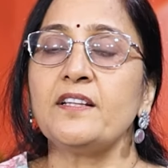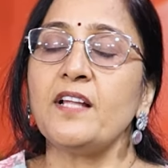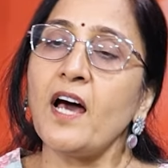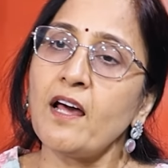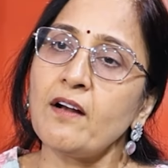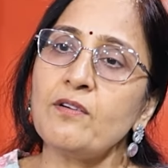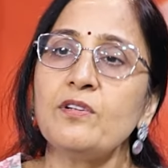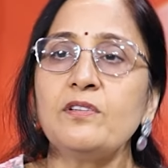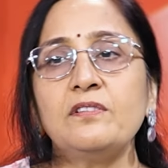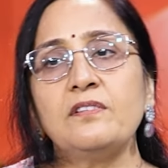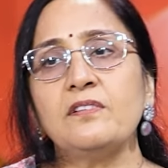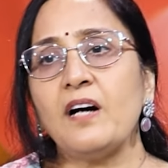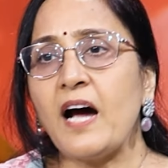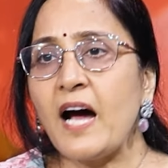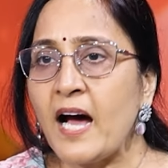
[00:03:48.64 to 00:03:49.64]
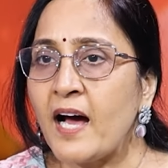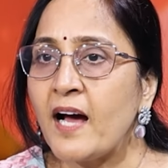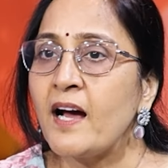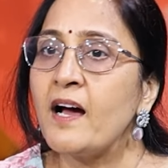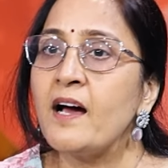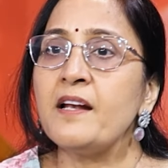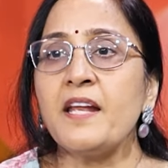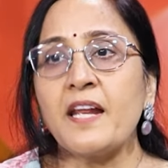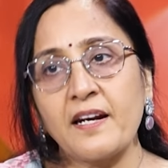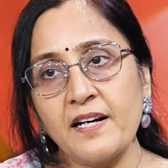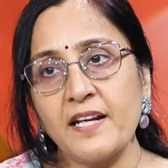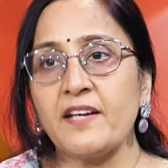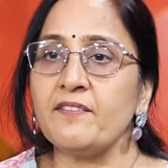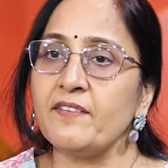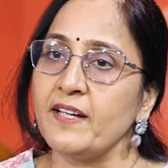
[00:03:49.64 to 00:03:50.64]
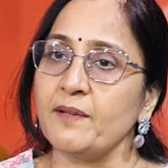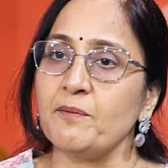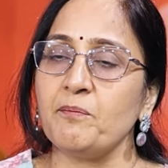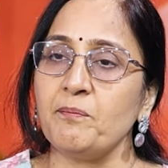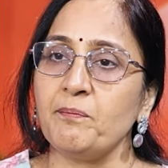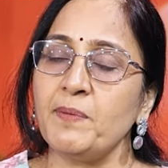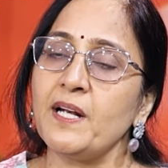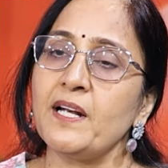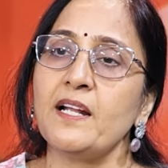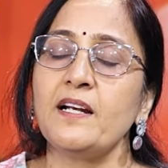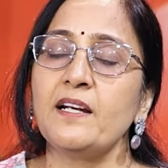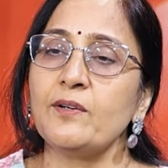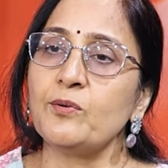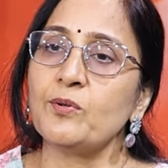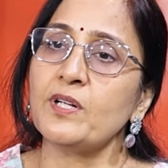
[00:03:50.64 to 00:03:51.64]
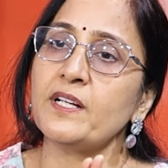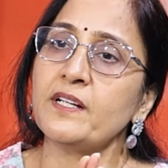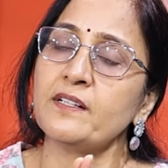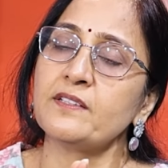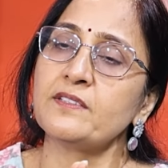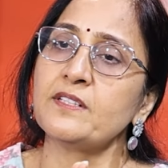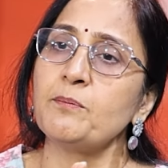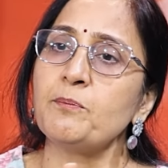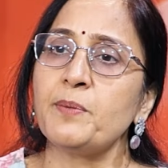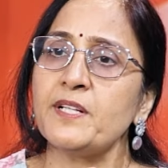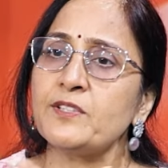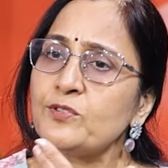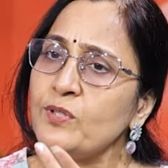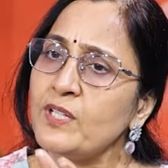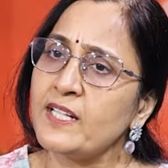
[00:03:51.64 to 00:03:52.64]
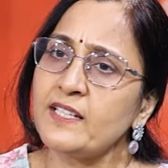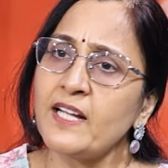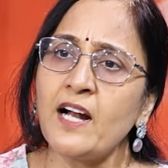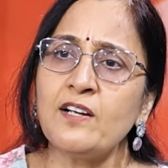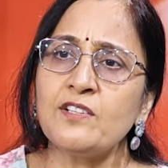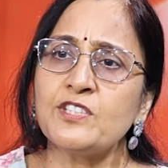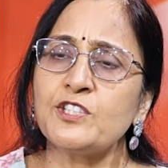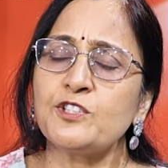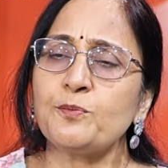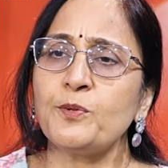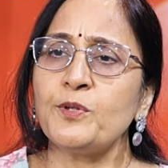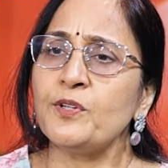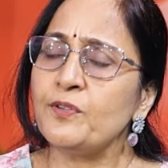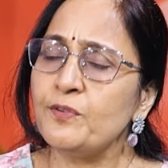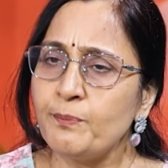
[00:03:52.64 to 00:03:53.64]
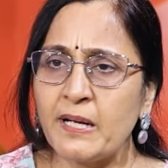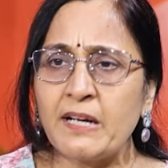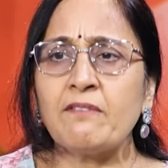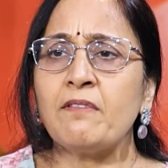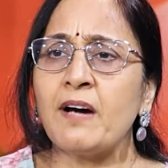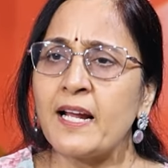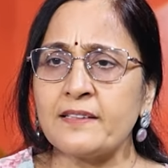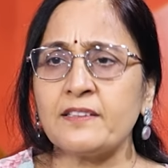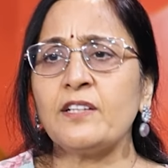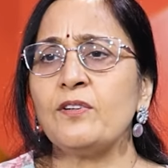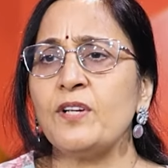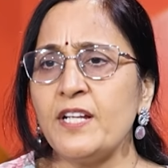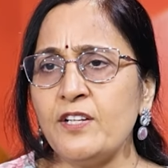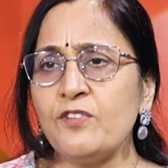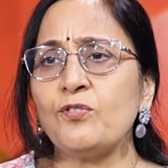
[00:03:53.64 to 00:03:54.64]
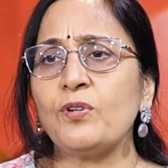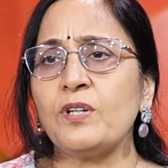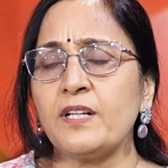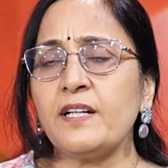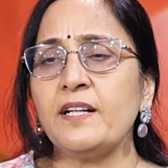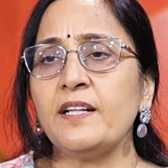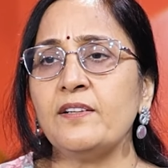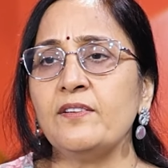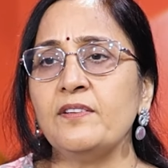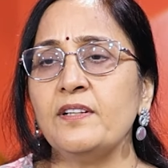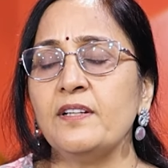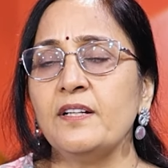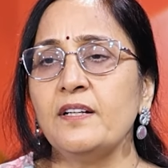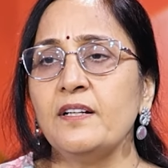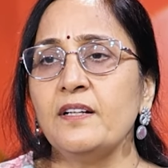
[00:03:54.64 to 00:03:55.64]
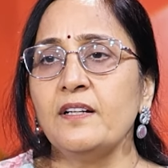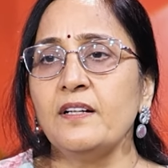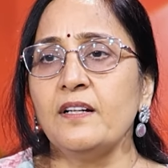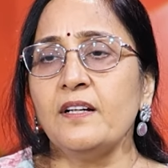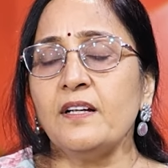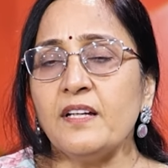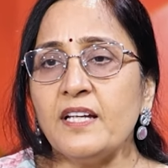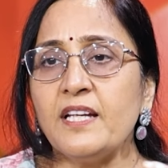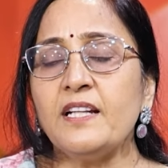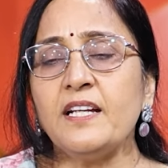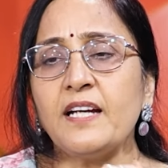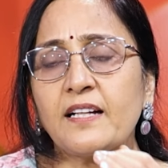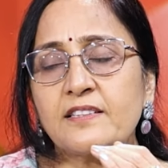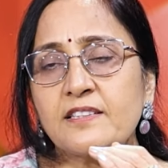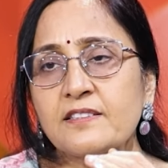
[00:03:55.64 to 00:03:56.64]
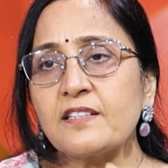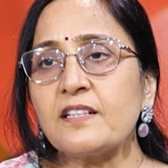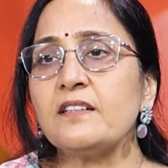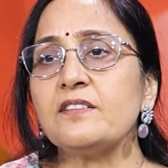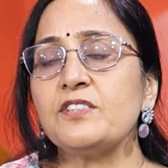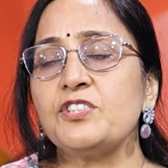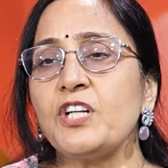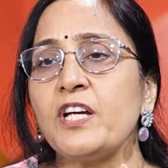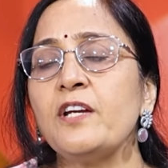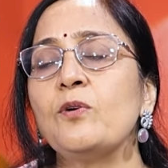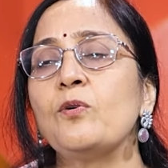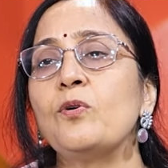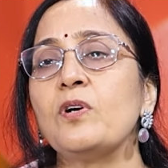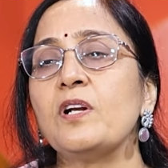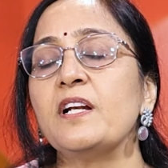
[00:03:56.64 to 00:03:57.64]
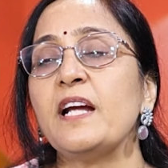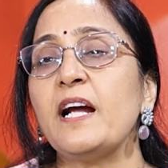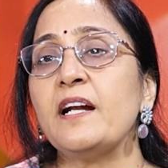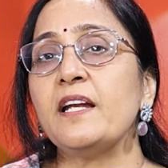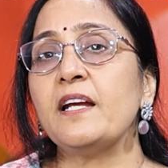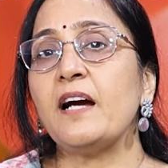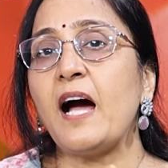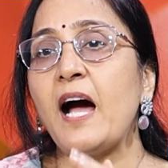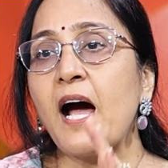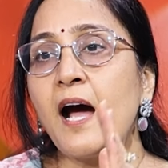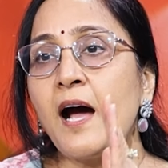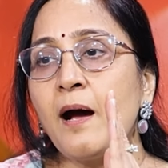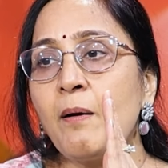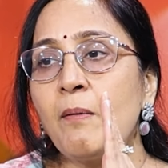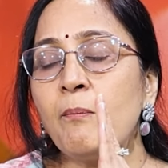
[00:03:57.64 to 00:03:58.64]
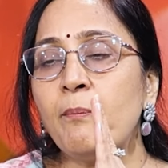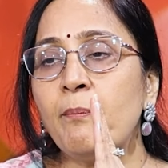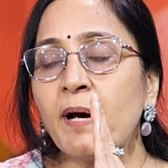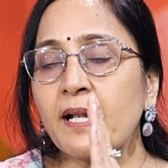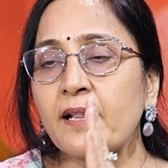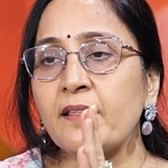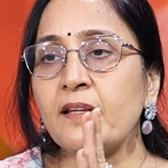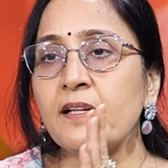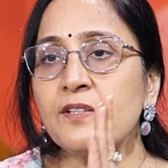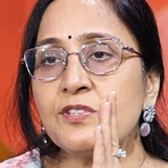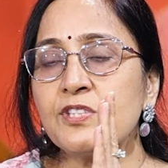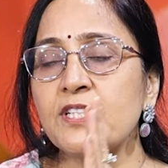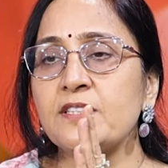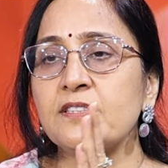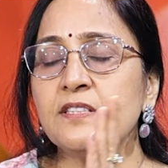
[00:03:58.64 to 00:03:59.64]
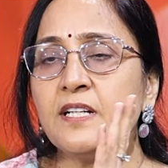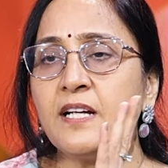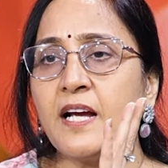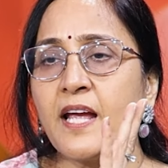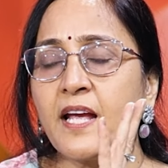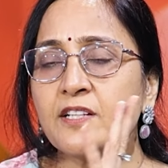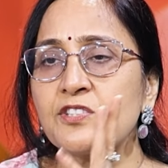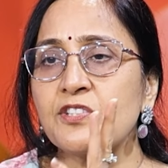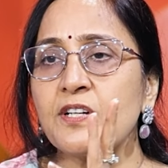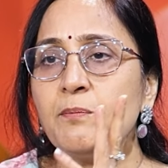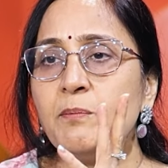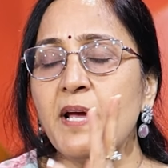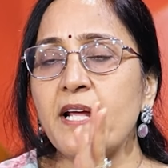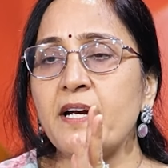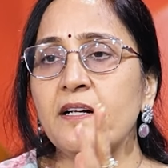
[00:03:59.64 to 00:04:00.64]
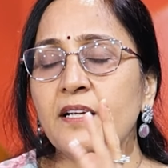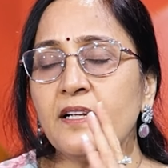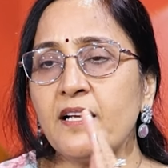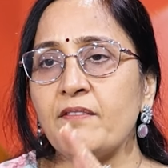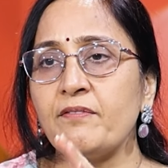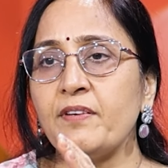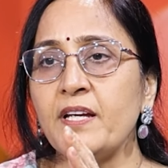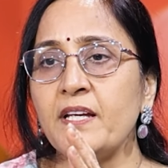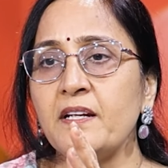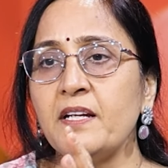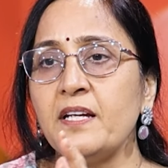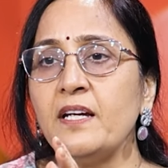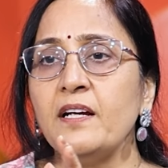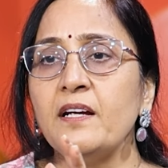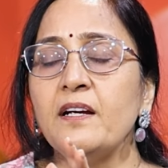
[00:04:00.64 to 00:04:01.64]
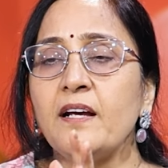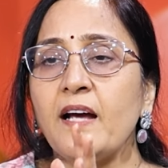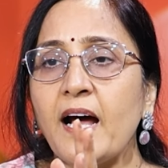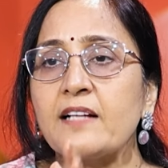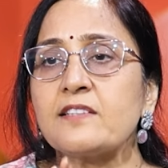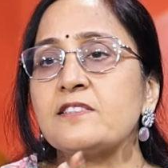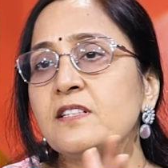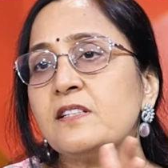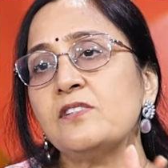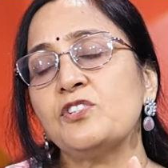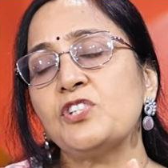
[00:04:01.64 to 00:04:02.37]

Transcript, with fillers: దారుణం ఆ నిర్ణయమే పిల్లల్ని కూడా చంపేసో లేకపోతే వాళ్ళు చచ్చిపోయో మనం వార్తల్లో ఎన్ని లేదు ఇది అస్సలు చేయకూడని అంటే ఆ భర్త చేసిన ఎక్స్ట్రా మ్యారిటల్ ఎఫ్ఐఆర్కి అస్సలు